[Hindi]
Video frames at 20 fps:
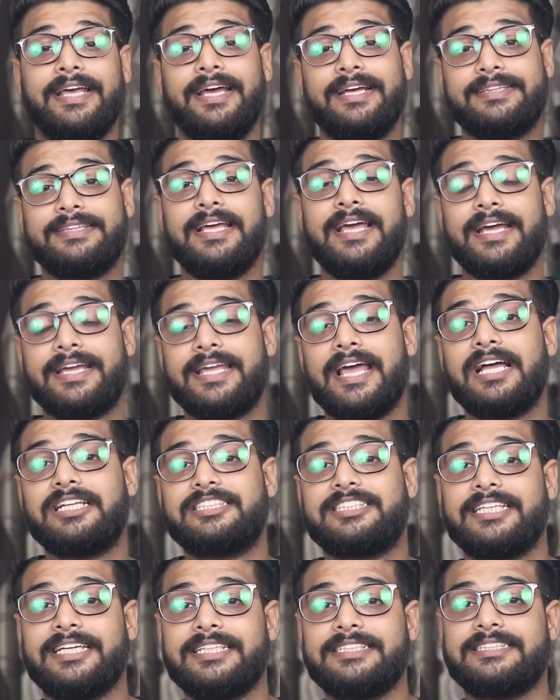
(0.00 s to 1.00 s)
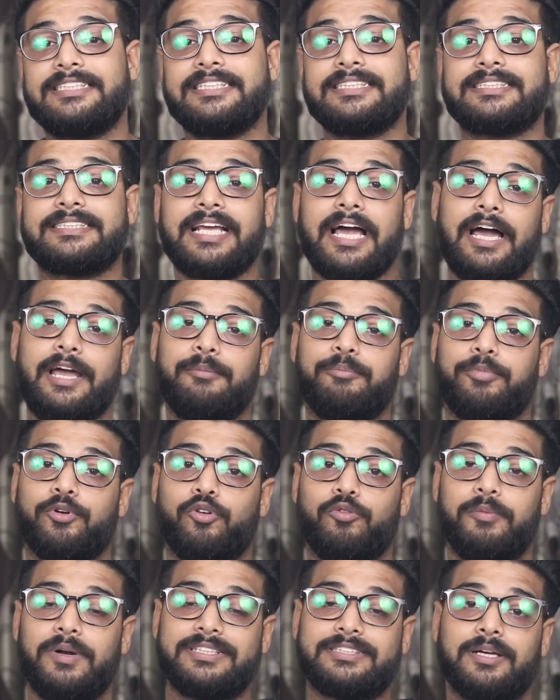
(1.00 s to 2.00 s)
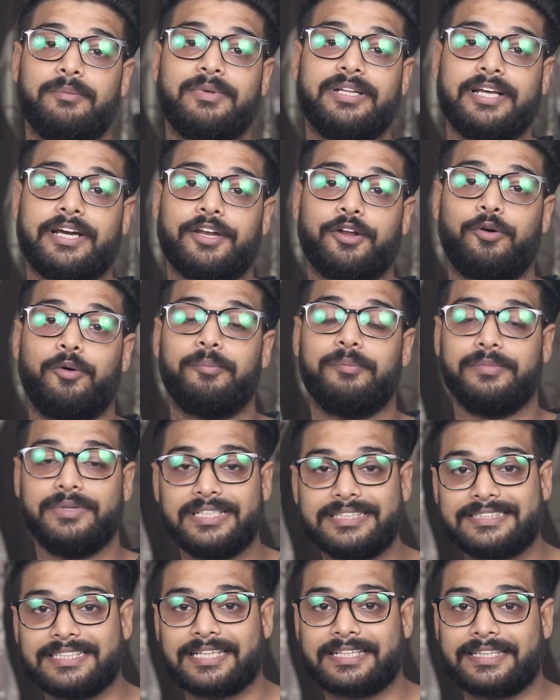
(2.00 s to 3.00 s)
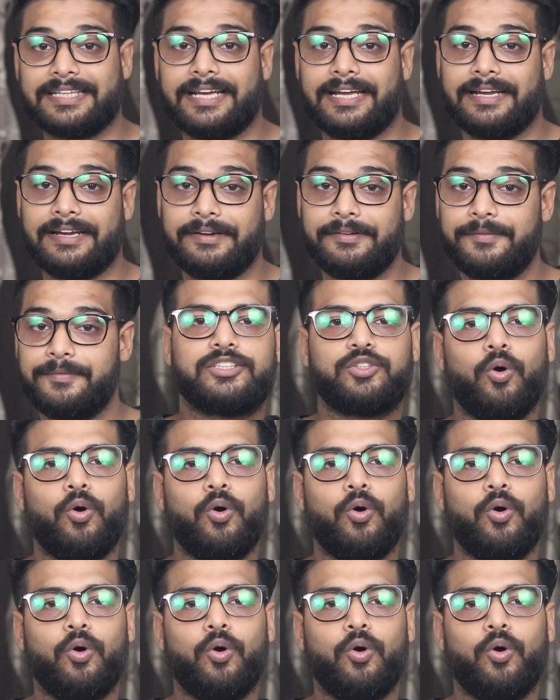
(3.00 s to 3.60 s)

देखते हैं क्या चेंजेस क्या इंप्रूवमेंट हमें देखने को मिल सकते हैं